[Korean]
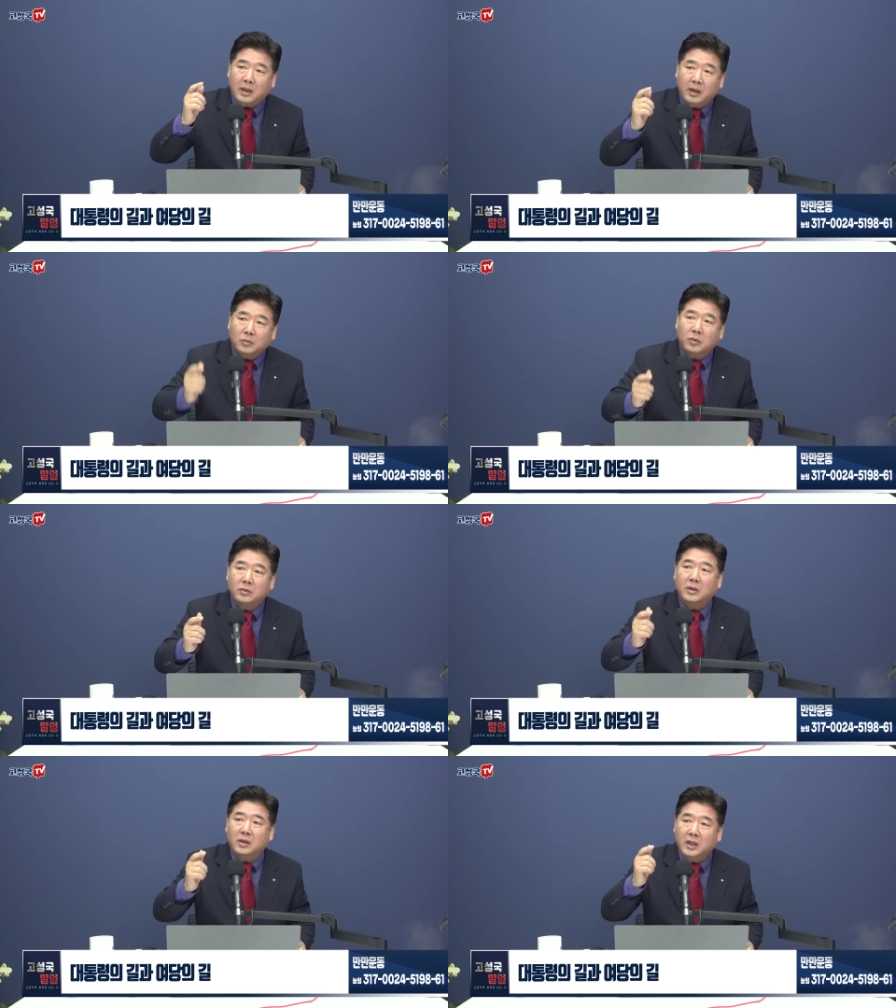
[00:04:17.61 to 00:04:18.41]

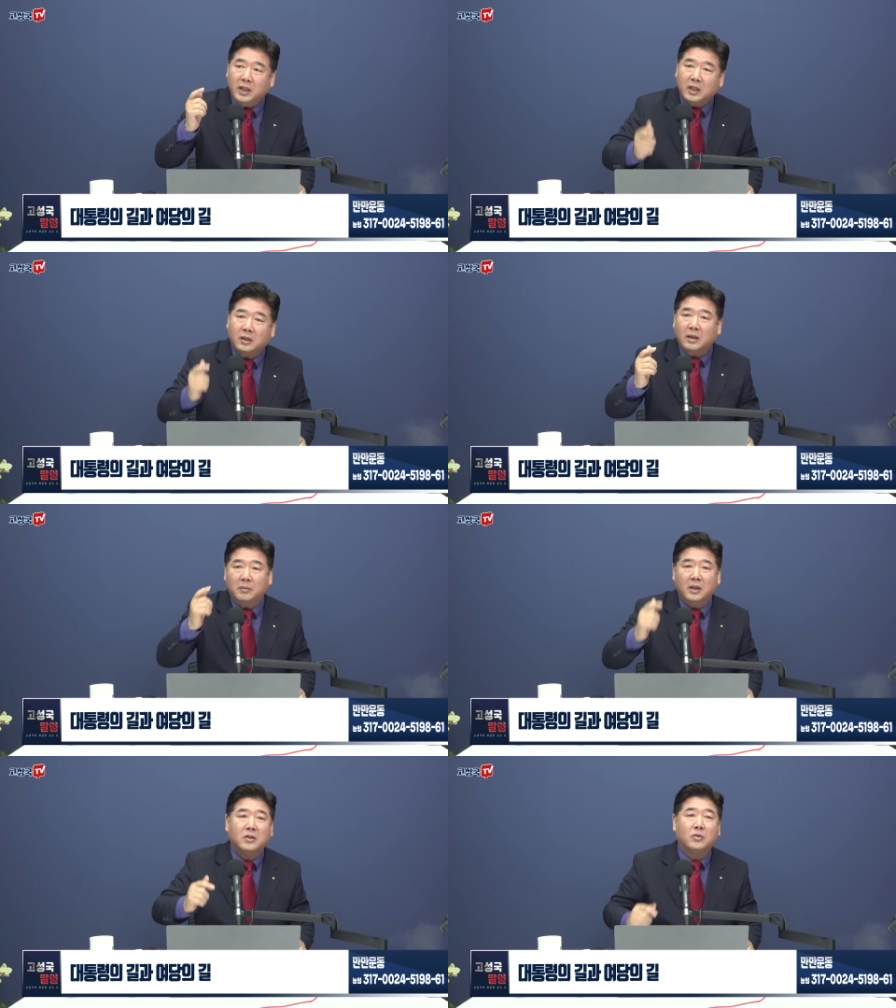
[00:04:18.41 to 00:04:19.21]
대통령이 있기
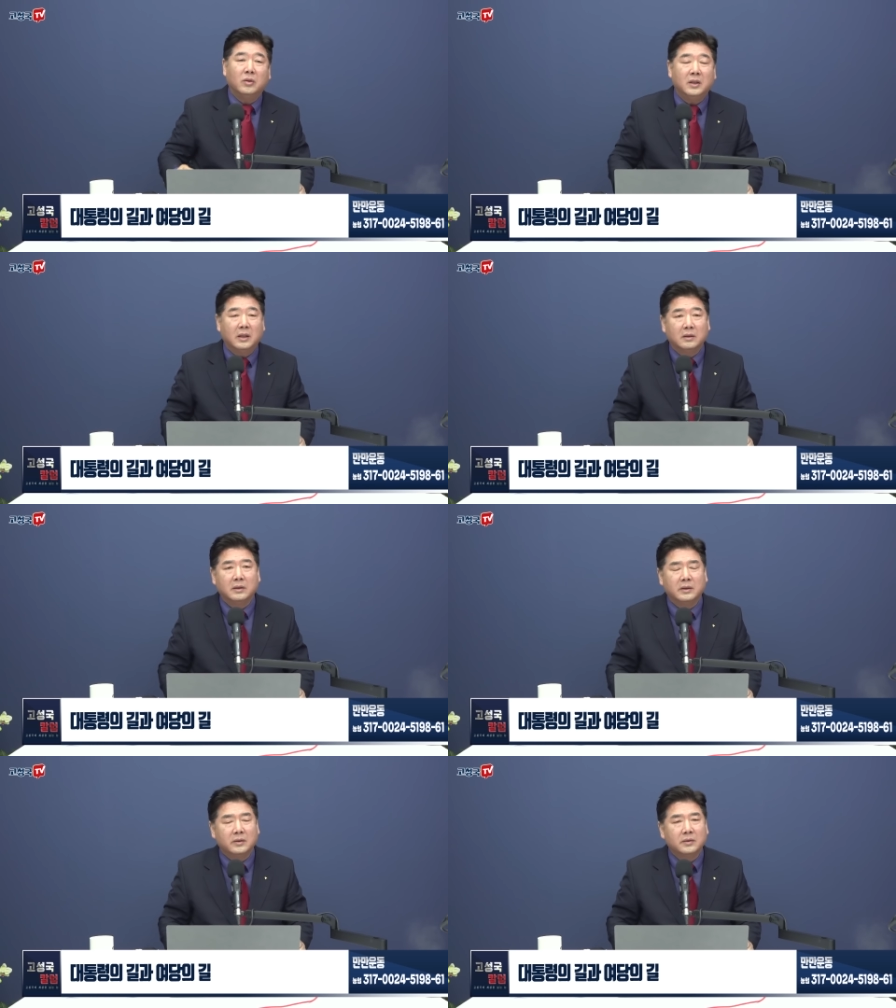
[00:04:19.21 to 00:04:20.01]
때문에 집권이 되는 거예요.